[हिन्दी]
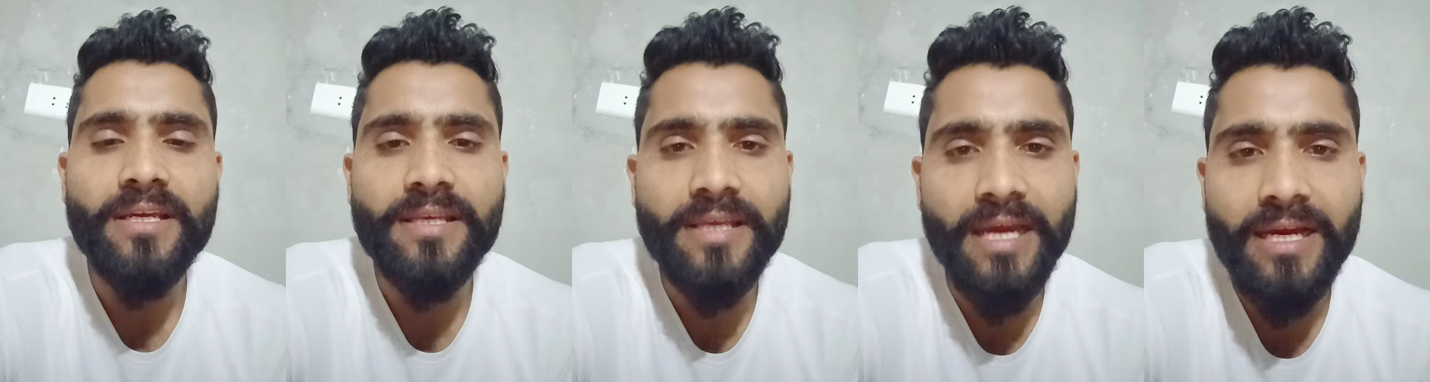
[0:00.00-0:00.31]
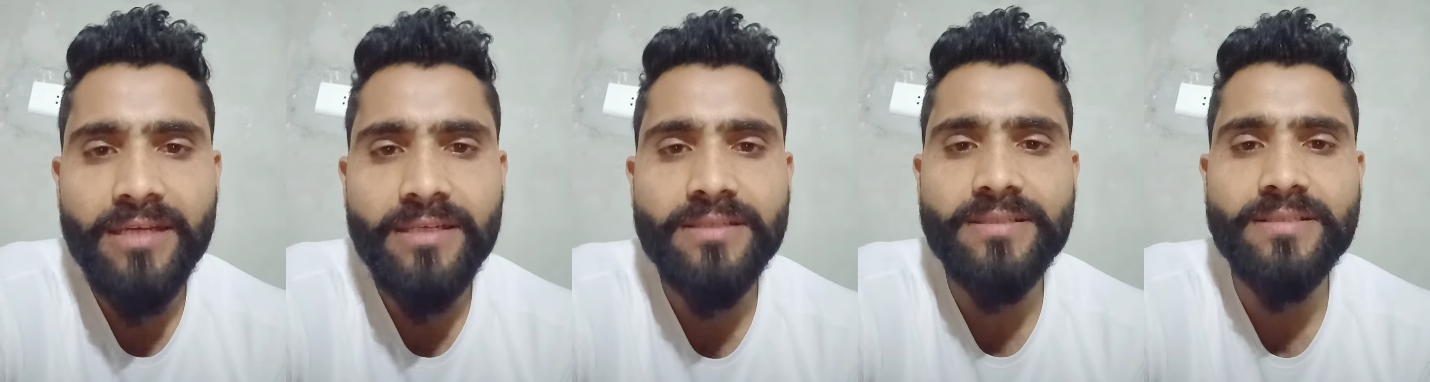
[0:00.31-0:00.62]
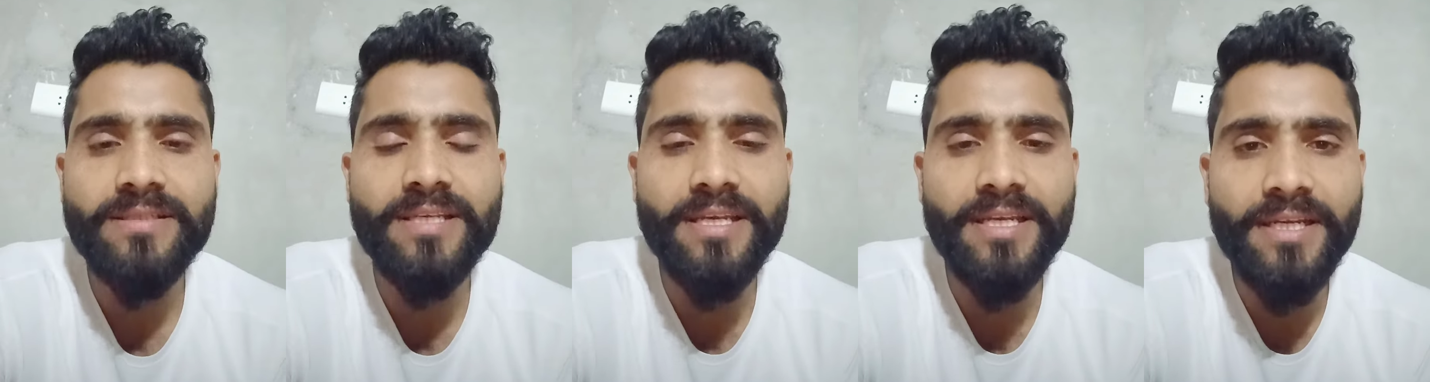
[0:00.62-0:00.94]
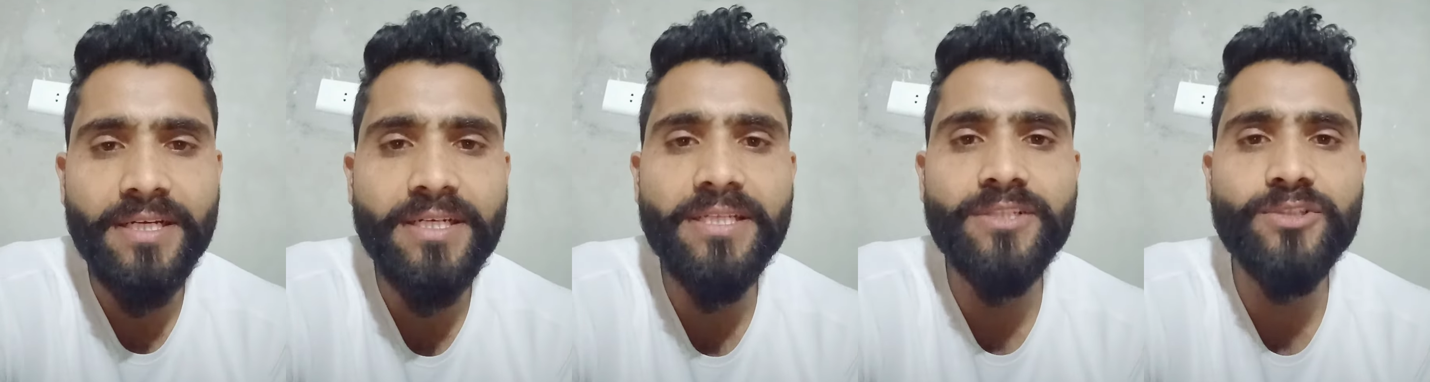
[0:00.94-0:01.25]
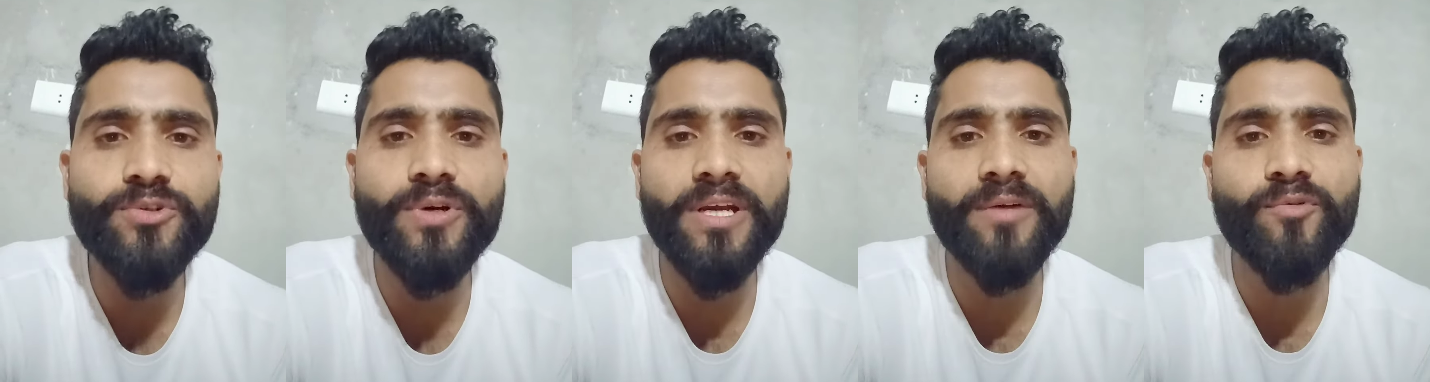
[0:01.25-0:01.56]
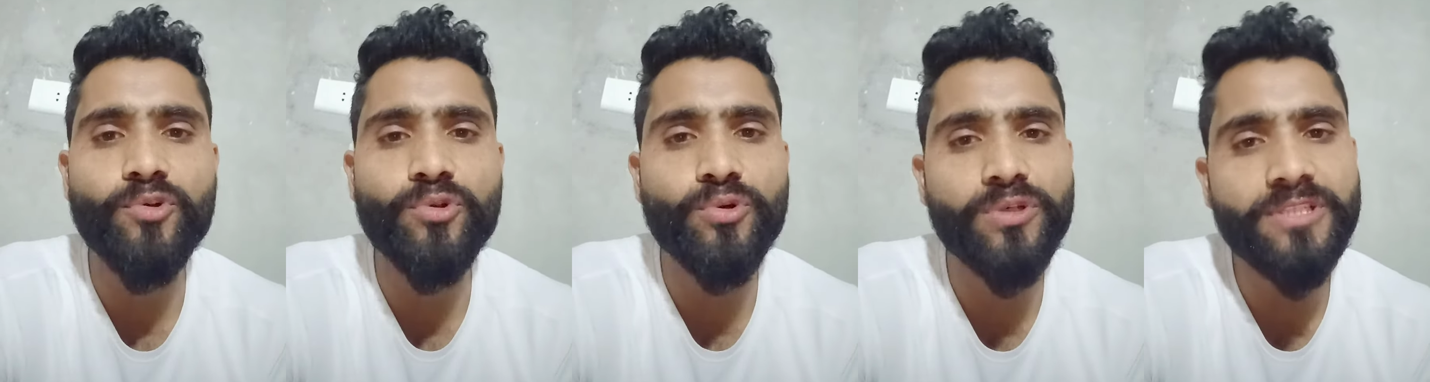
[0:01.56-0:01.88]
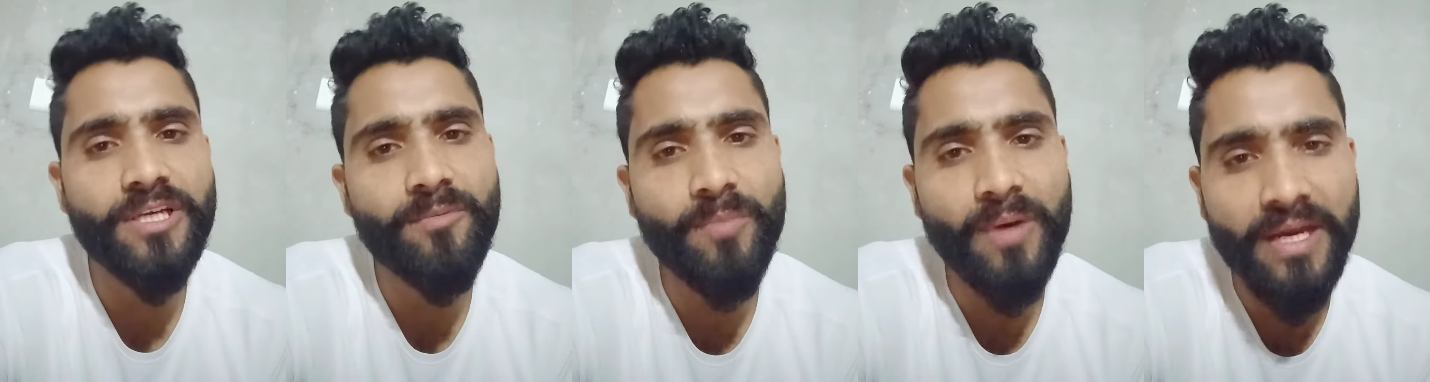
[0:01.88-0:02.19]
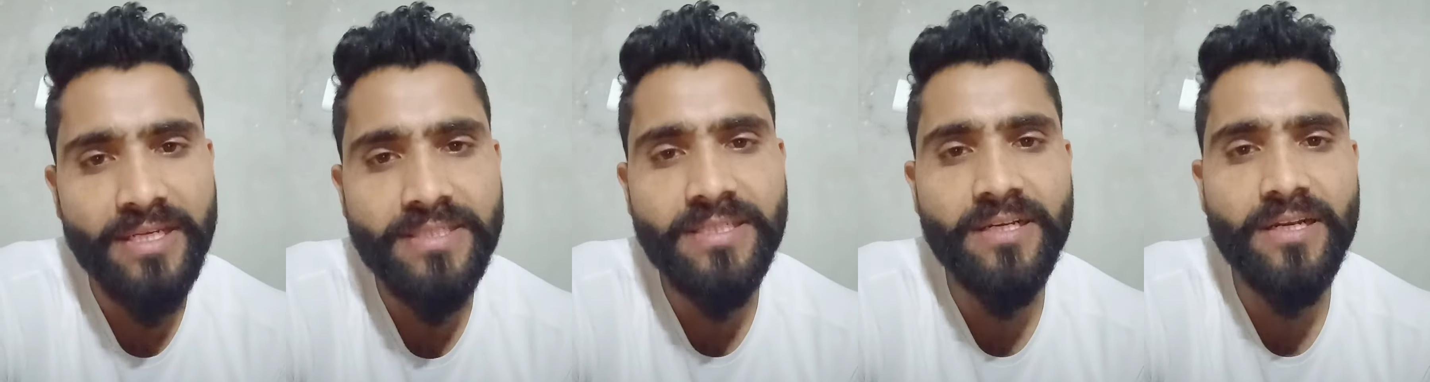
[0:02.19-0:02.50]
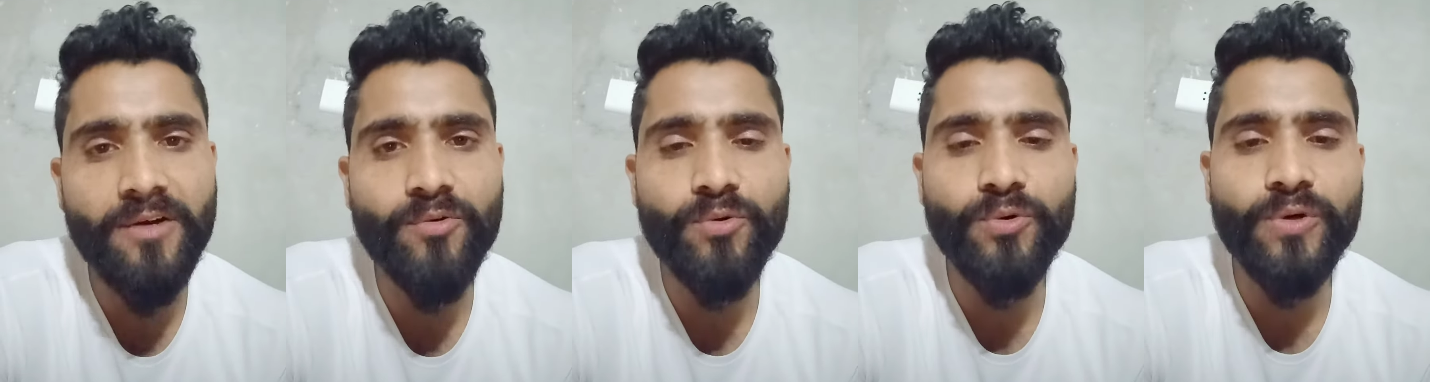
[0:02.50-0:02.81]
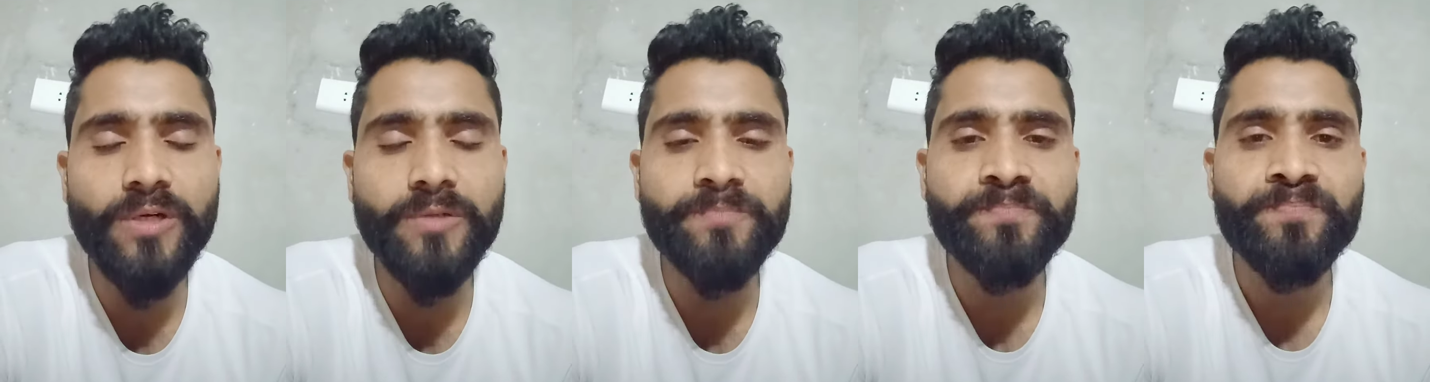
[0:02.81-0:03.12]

क्या सी e जो है वो 2022 से लागू होगा